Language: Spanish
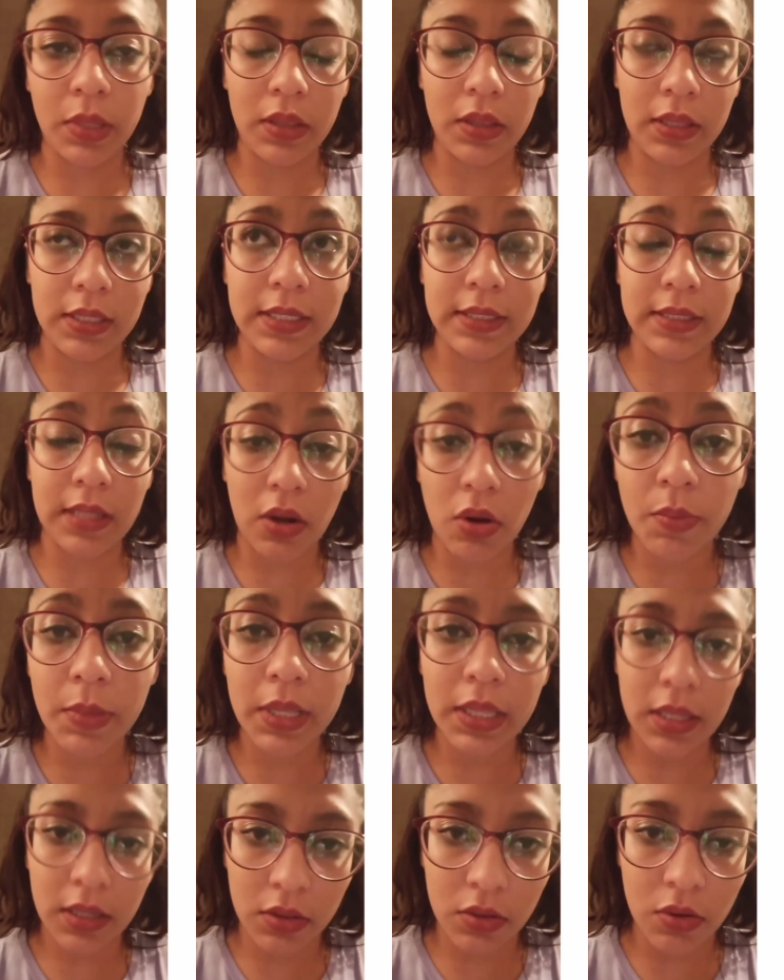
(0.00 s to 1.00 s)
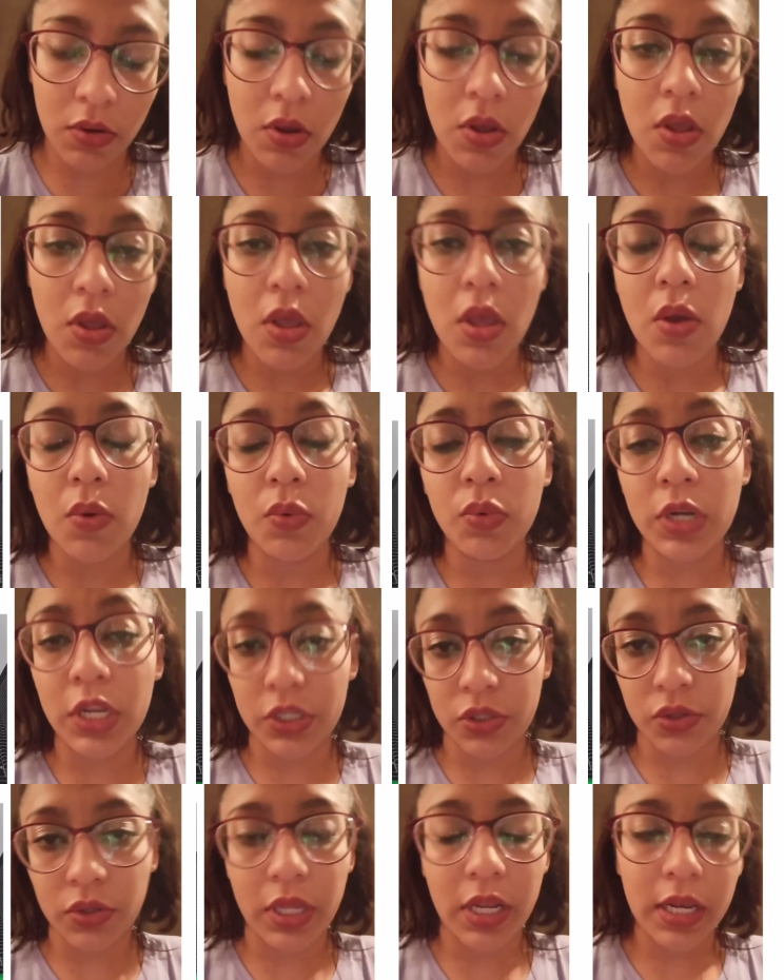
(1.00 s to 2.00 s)
se está cometiendo un
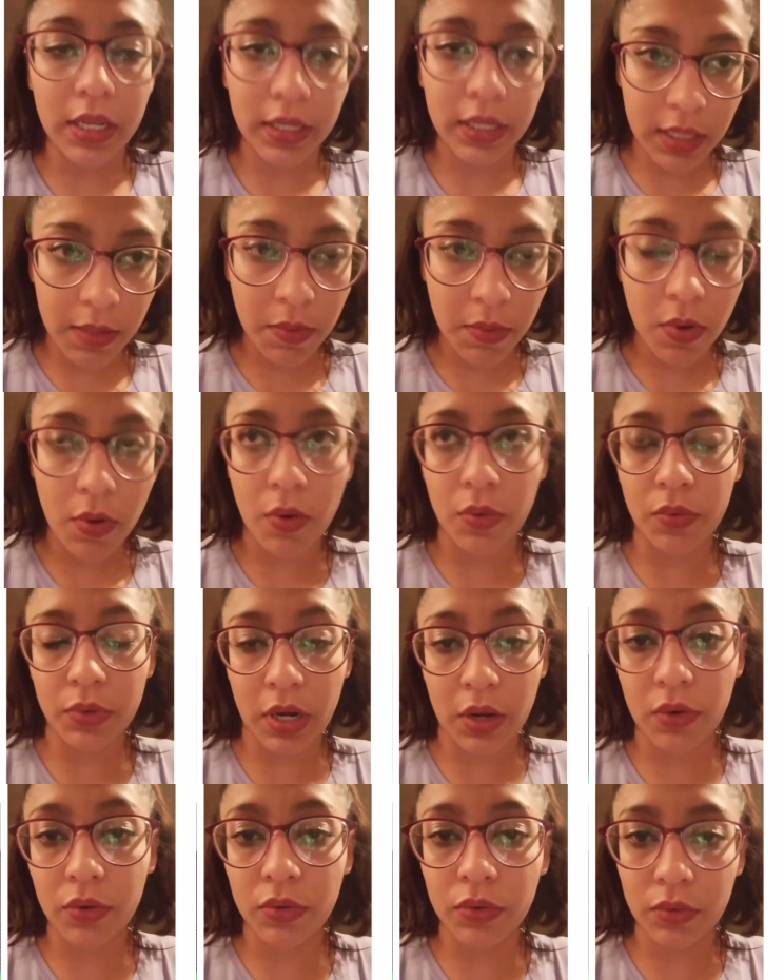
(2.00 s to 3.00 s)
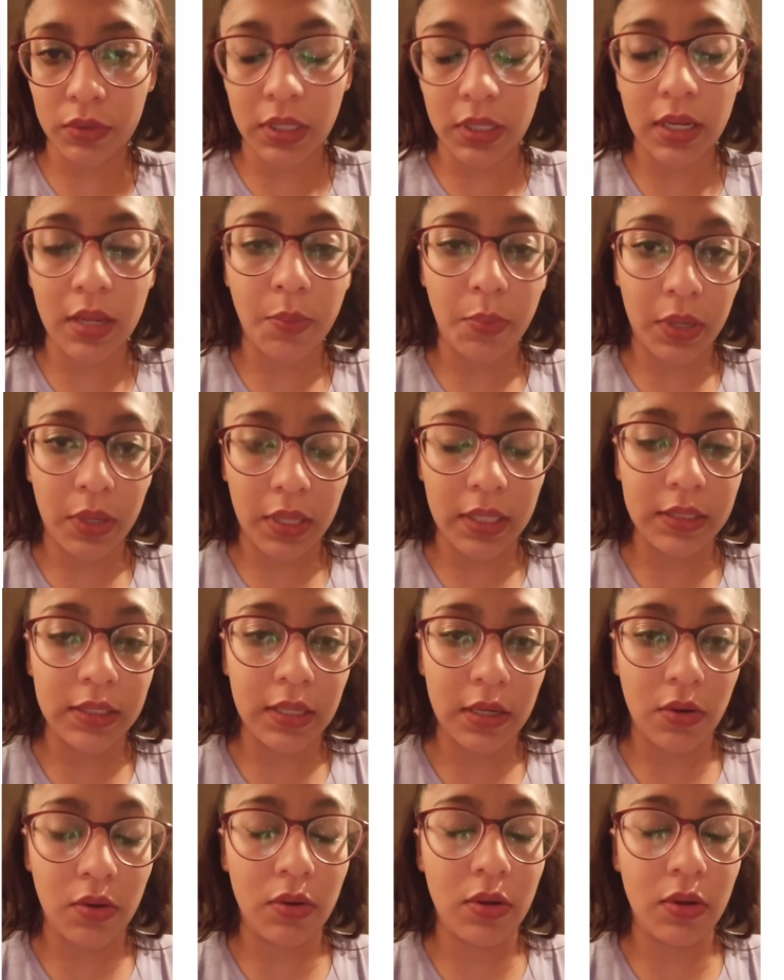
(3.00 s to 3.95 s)
hecho delictivo o una conducta que puede ser